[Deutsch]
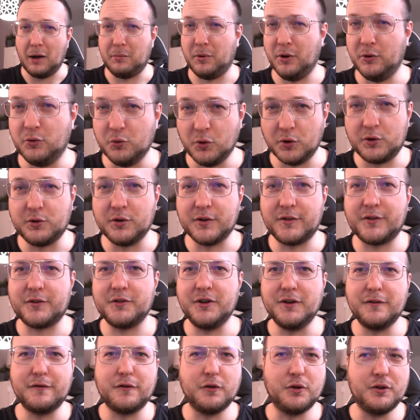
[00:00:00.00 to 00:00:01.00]
Aber nur kurz
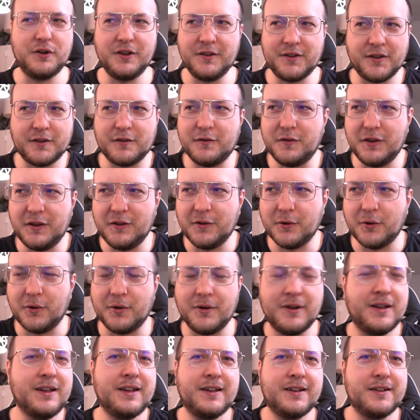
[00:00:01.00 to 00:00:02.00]
zur Info, dieses
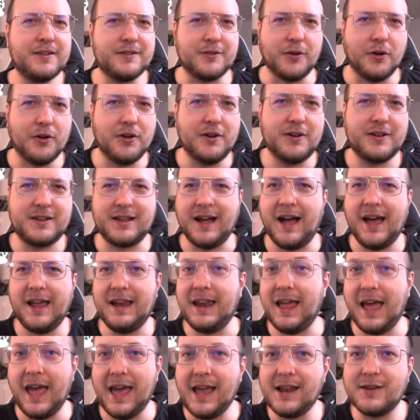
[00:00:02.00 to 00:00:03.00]
Video soll
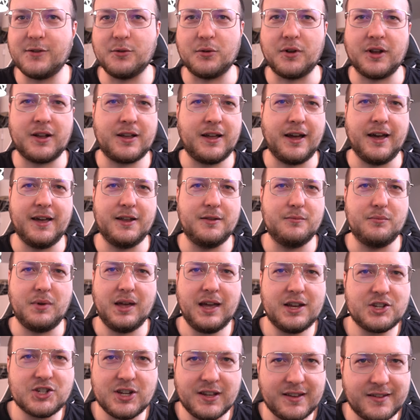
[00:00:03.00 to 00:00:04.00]
kein Hate oder kein
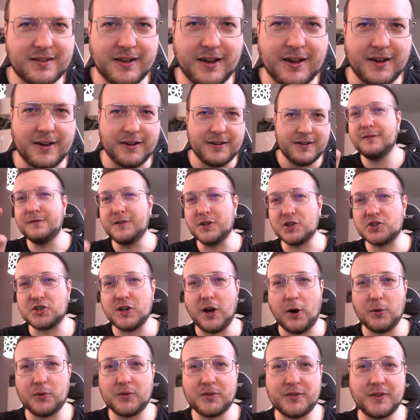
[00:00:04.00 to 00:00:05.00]
Bashing sein. Wir
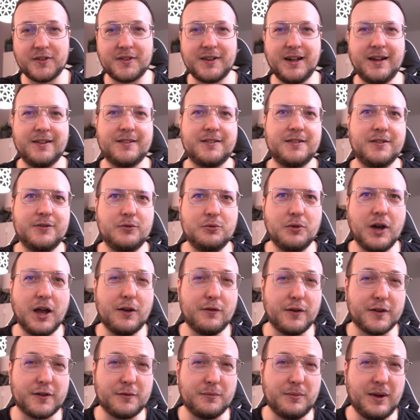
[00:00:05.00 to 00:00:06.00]
schauen uns das Ganze nur
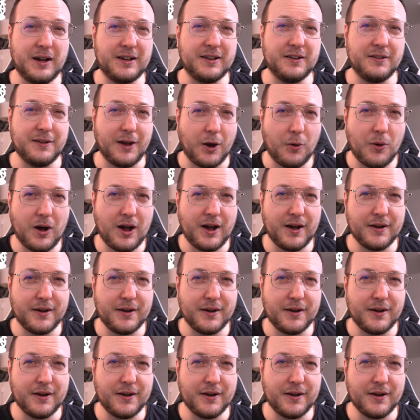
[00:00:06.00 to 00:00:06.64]
etwas mal genauer